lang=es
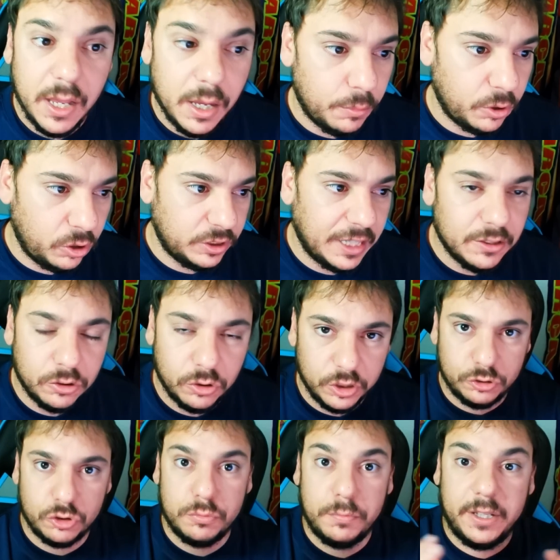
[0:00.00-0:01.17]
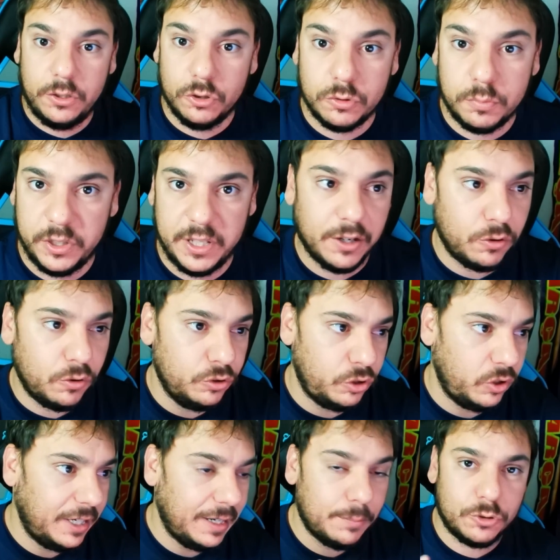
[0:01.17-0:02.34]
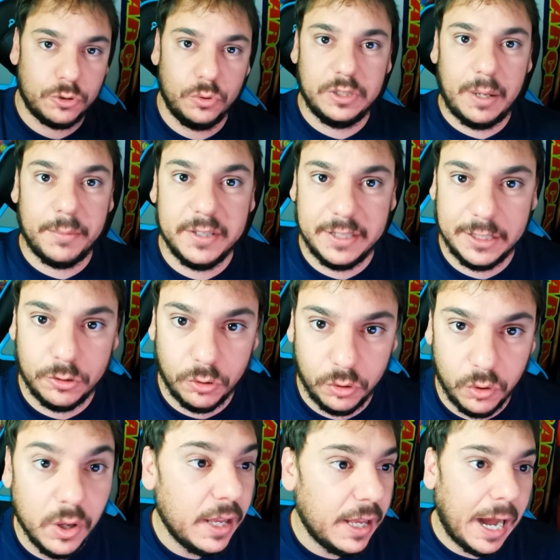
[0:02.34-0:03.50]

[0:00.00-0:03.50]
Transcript: Por lo tanto, estos medios podían controlar absolutamente todo.